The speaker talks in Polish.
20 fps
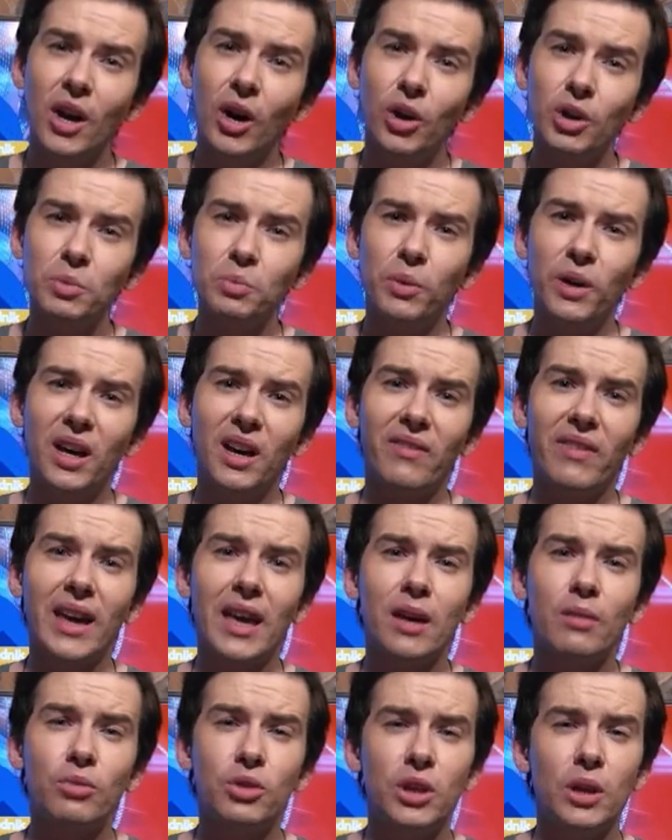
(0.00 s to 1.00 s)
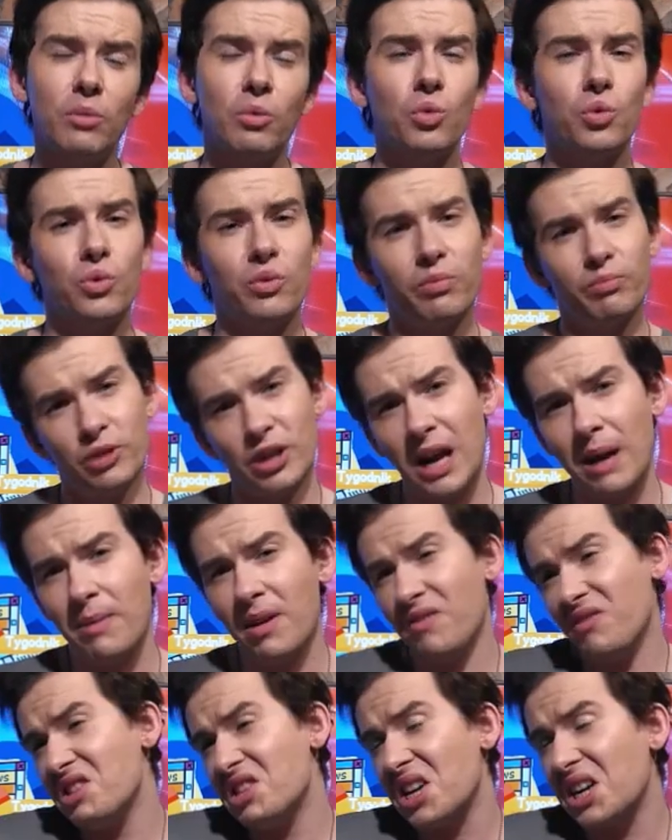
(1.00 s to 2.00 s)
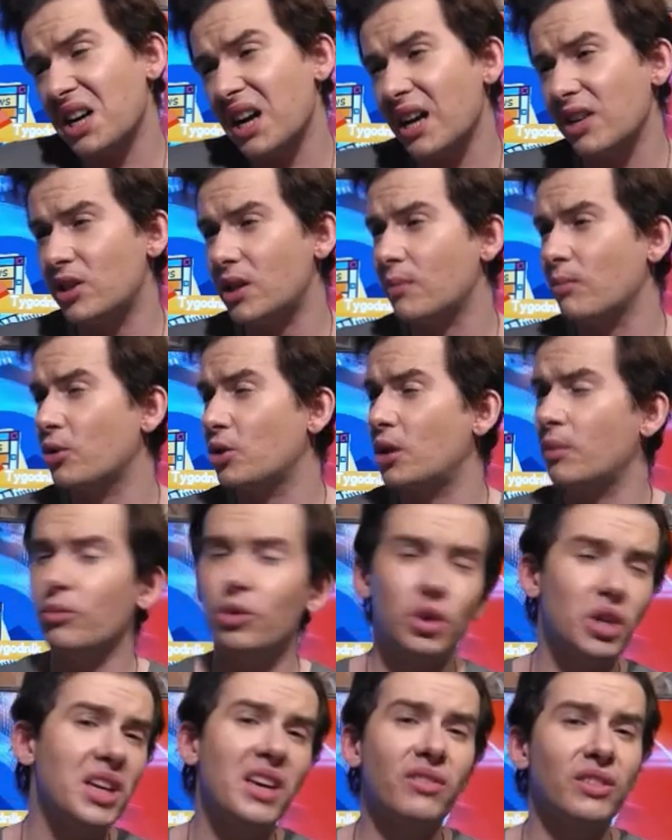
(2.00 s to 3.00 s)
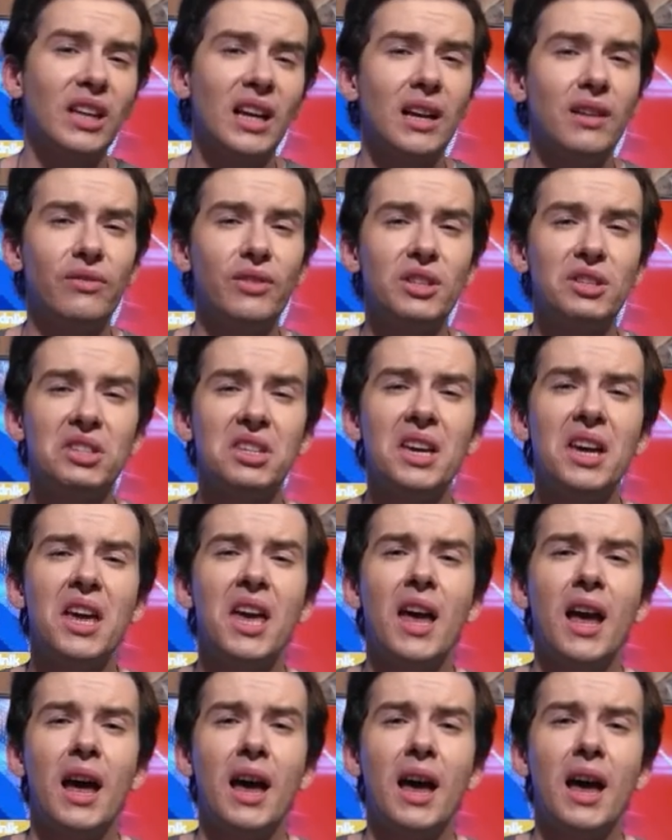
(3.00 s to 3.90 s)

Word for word: choć pojawiają się już przynajmniej w internecie, może, może nie w telewizji,